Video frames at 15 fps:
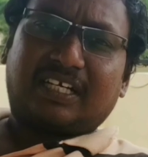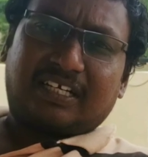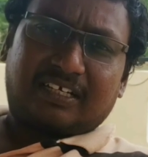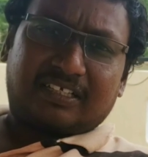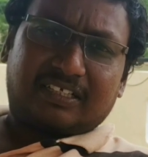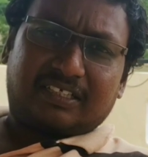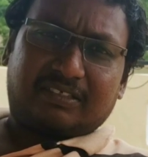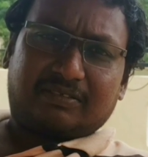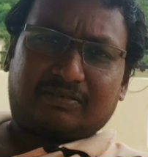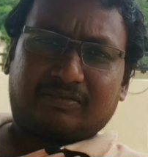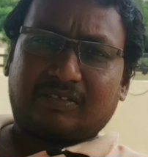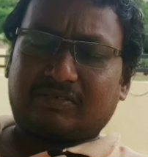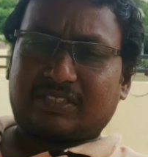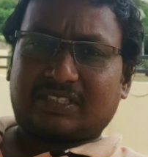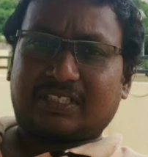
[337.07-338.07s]
దళారీ
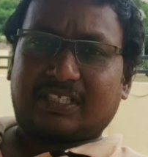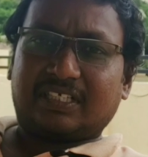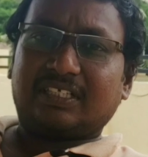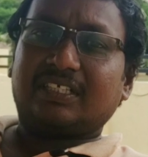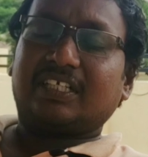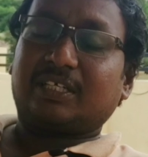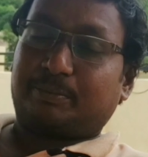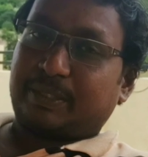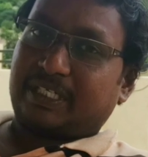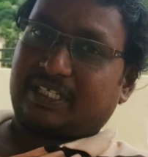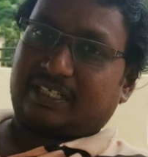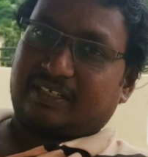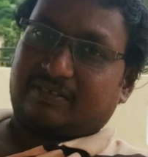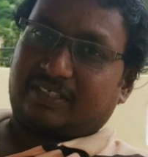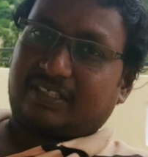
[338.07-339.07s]
వ్యవస్థని
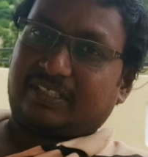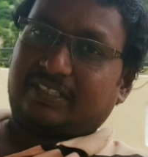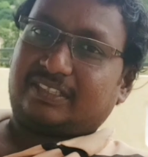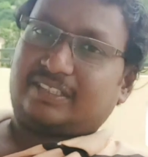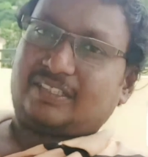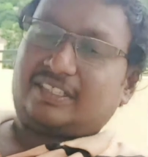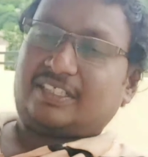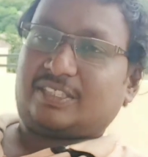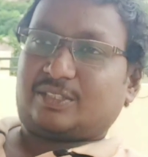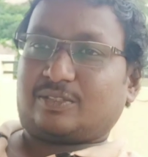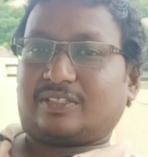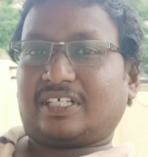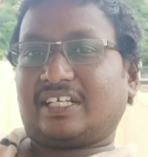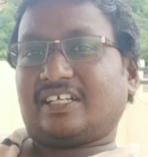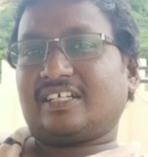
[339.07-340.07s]
డిపెండ్ కావాలి సో
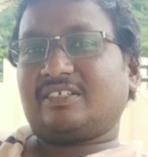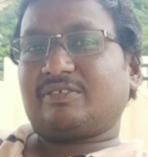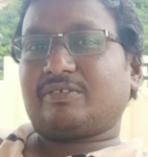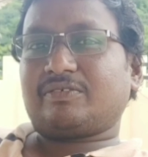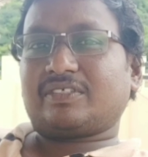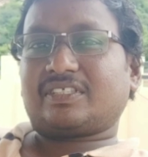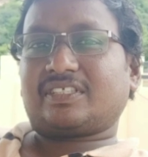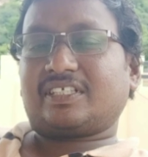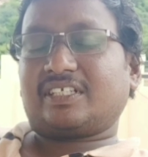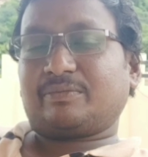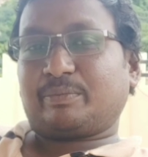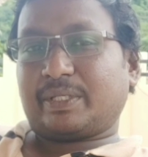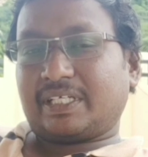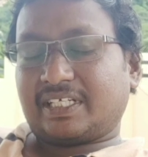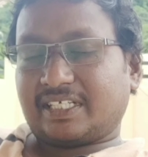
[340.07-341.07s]
దళారి వ్యవస్థ
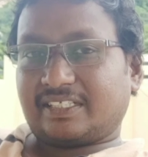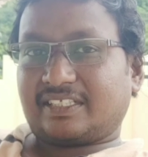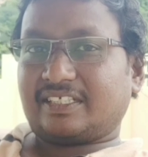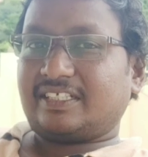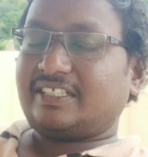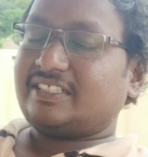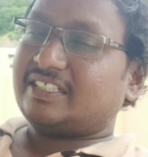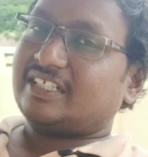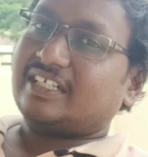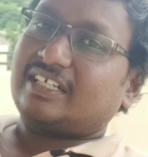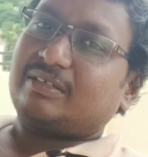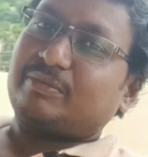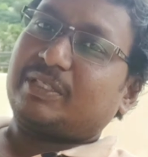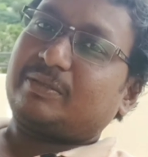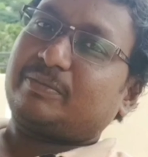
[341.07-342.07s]
డిపెండ్ అయితే
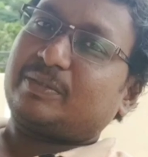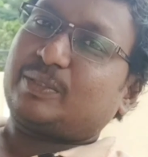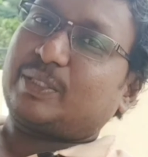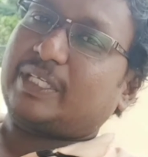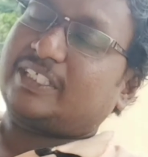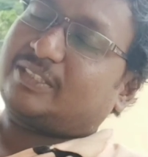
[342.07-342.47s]
నిజంగా మనం